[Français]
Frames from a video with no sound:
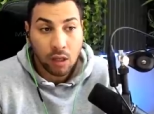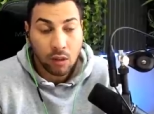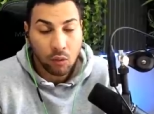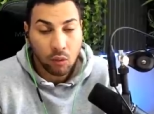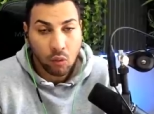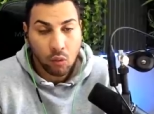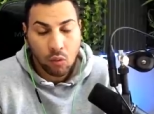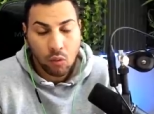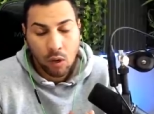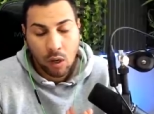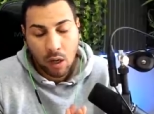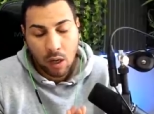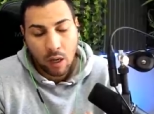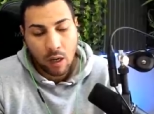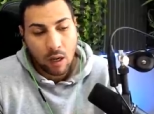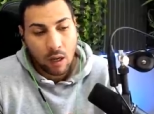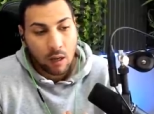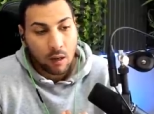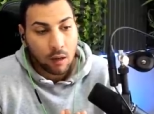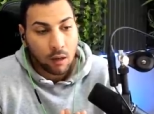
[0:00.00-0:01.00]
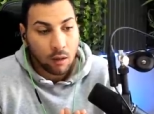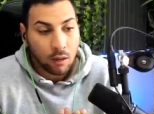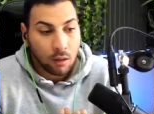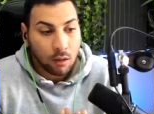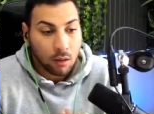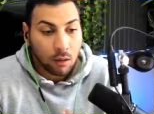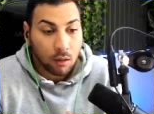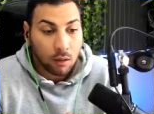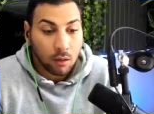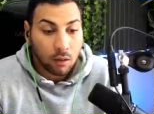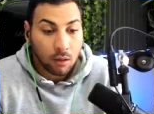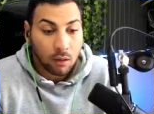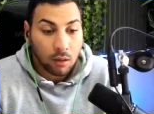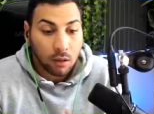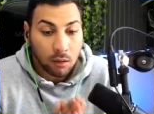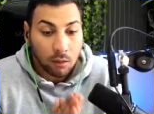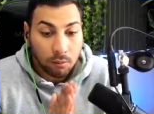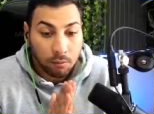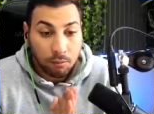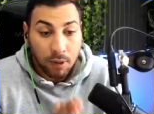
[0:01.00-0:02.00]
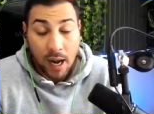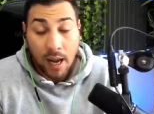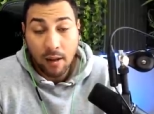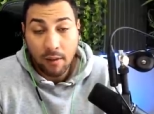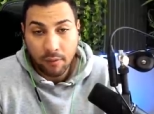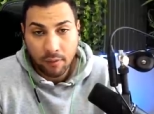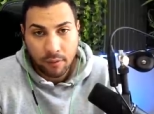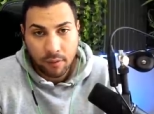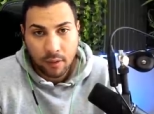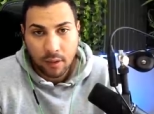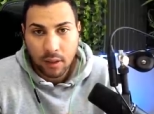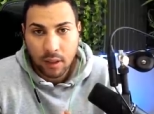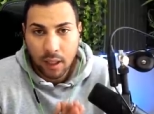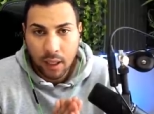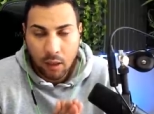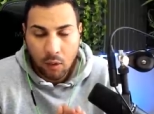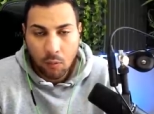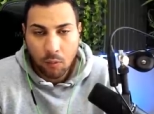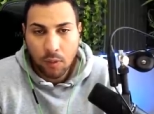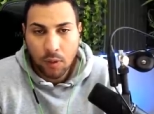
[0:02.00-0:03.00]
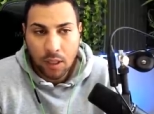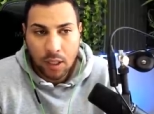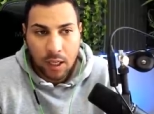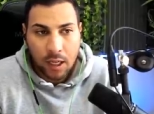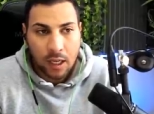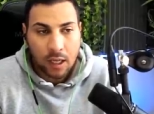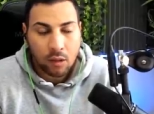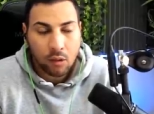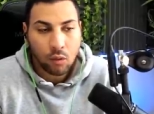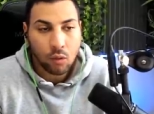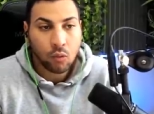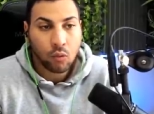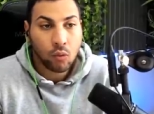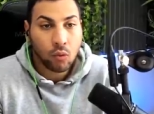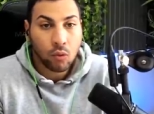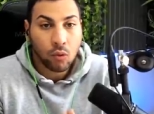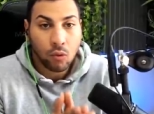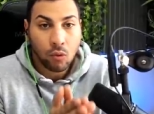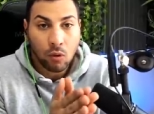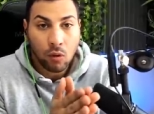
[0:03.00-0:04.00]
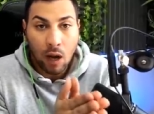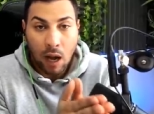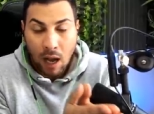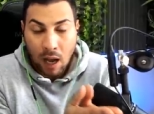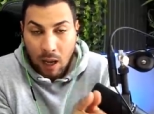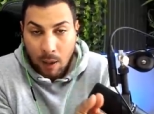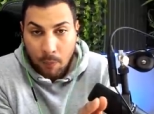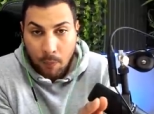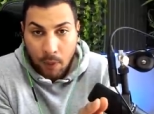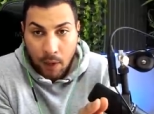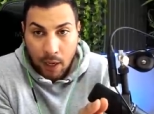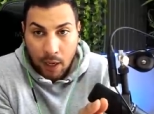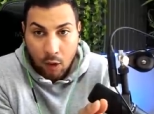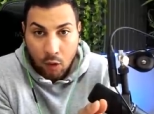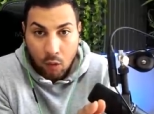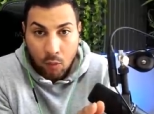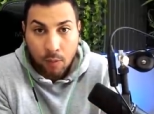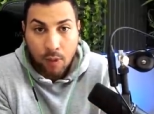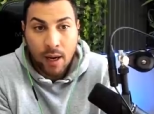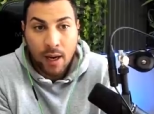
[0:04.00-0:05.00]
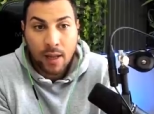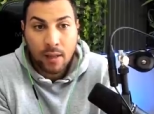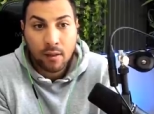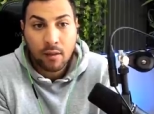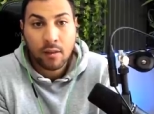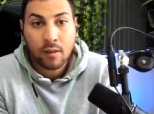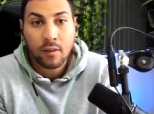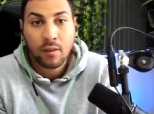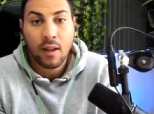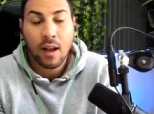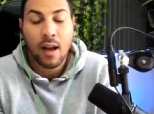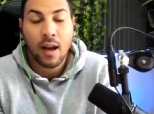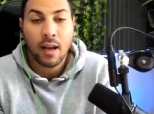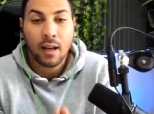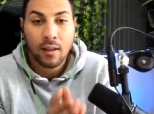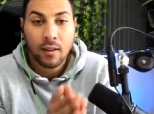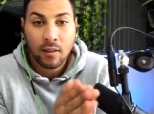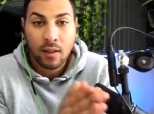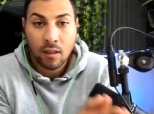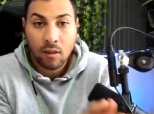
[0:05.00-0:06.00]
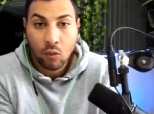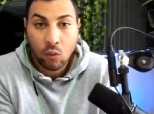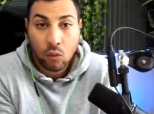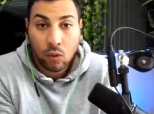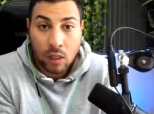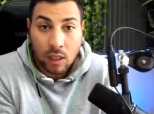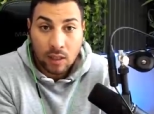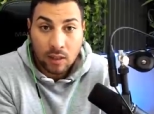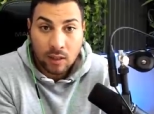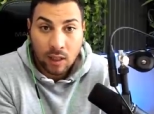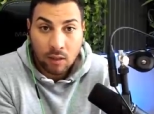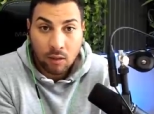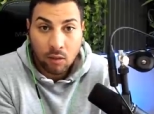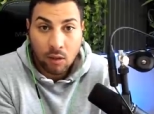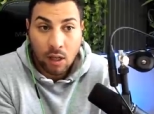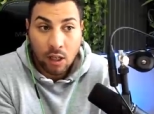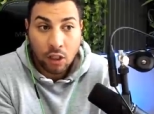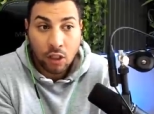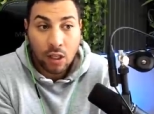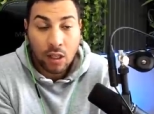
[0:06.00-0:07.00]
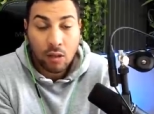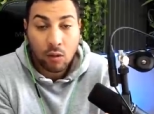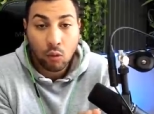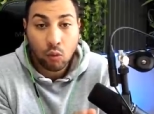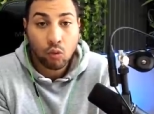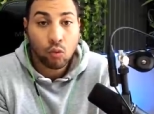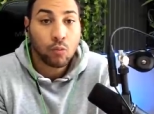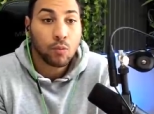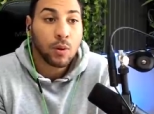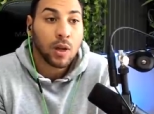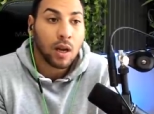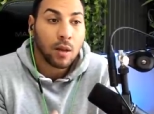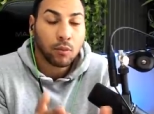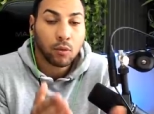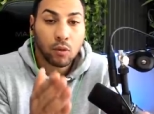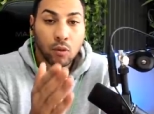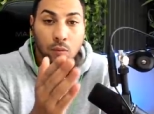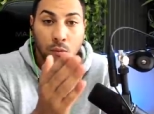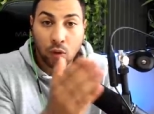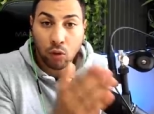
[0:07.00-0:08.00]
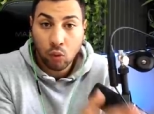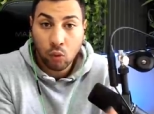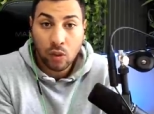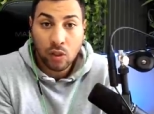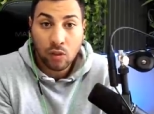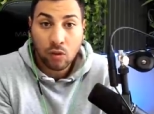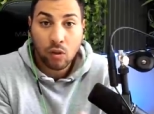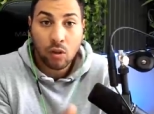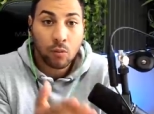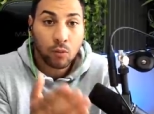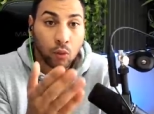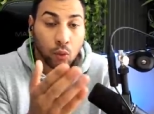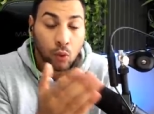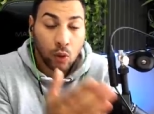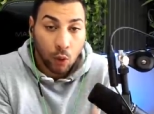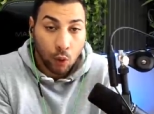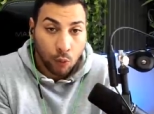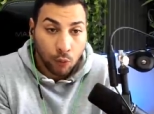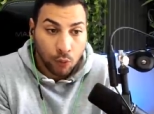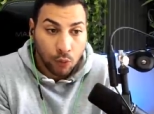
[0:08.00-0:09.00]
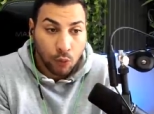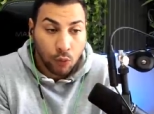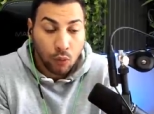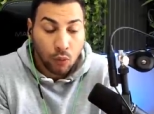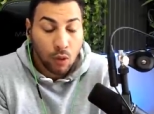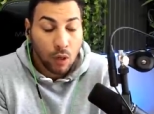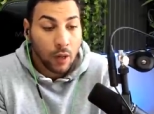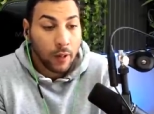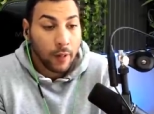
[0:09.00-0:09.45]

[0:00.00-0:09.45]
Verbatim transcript: et tout bref, très compliqué, surtout que après le ban, ça reset toutes les stats de la chaîne, donc tu perds absolument tous les subs, tous les revenus.